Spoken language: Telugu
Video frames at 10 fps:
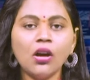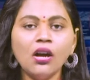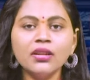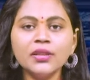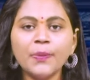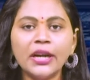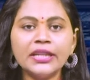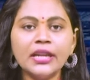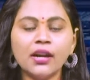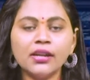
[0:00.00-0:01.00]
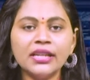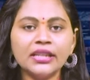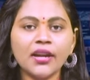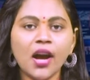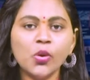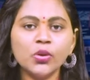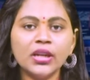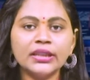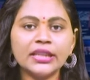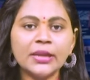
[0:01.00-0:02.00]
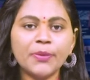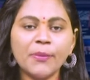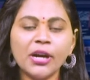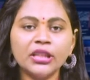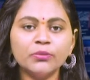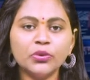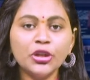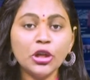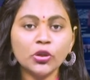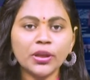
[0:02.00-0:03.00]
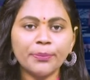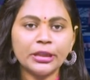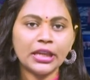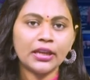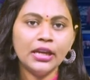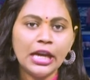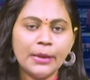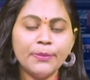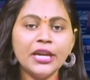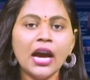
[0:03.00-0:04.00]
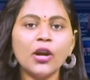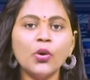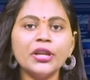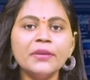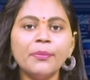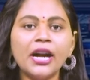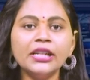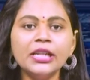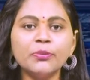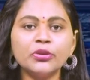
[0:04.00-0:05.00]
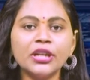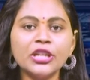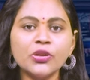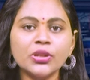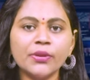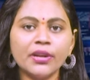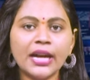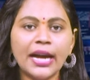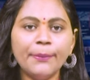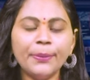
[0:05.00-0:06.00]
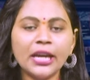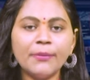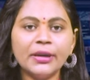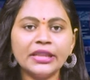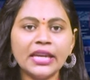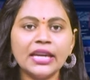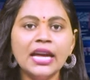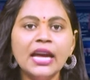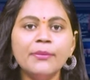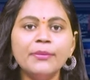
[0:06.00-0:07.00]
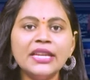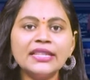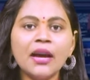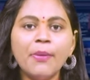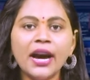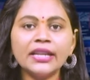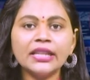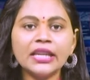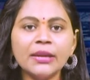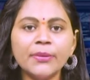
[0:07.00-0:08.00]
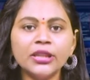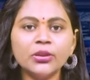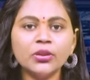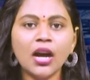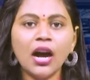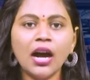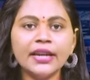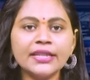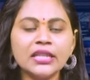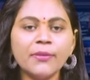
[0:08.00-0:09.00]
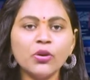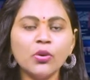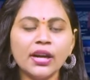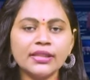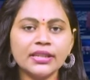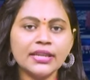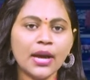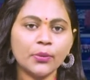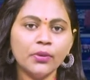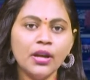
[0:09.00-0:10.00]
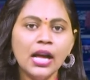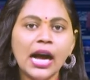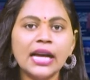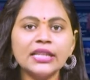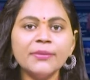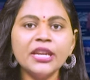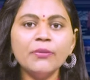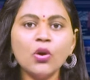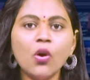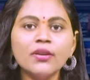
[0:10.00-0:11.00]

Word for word: కాంగ్రెస్ పార్టీ అగ్రనేత రాహుల్ గాంధీకి ప్రమాదం త్రుటిలో తప్పింది బీహార్లోని పాటలీపుత్ర నియోజకవర్గ ఎంపీ అభ్యర్థి మీసా భారతికి మద్దతుగా ఆయన సభకు హాజరయ్యారు ఆ సమయంలో